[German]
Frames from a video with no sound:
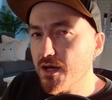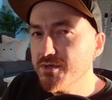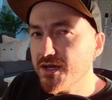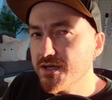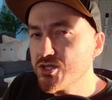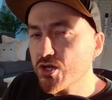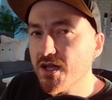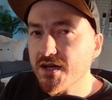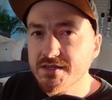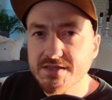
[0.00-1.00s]
Habe ich eigentlich schon
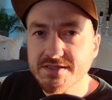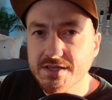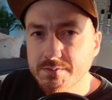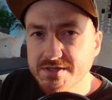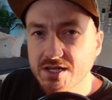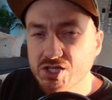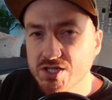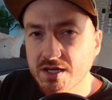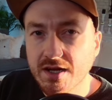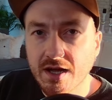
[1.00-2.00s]
Larissas
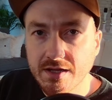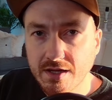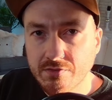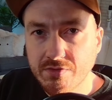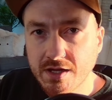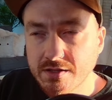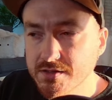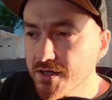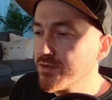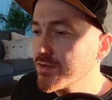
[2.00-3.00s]
Selbstdarstellerei erwähnt?
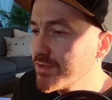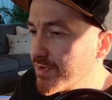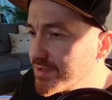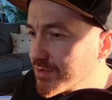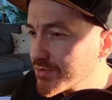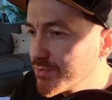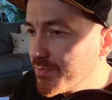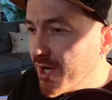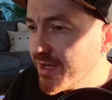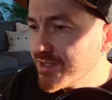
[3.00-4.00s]
Also ich fände es ja auch
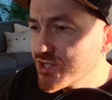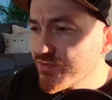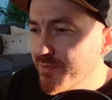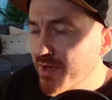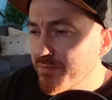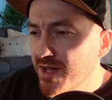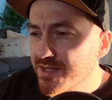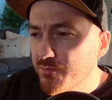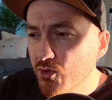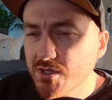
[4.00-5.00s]
sympathisch, wenn man mal der
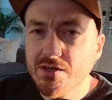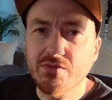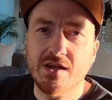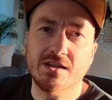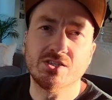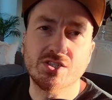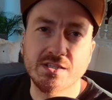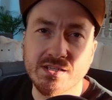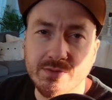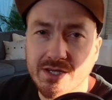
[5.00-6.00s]
Mutter Fragen
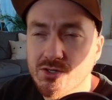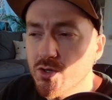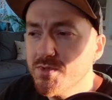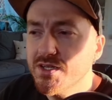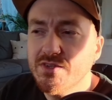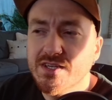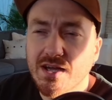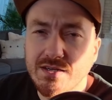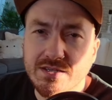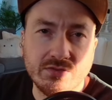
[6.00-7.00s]
stellt, aber da kommt irgendwie
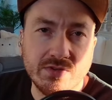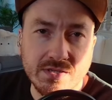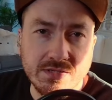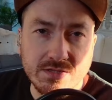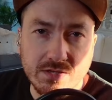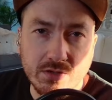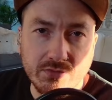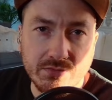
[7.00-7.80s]
keiner so wirklich drauf.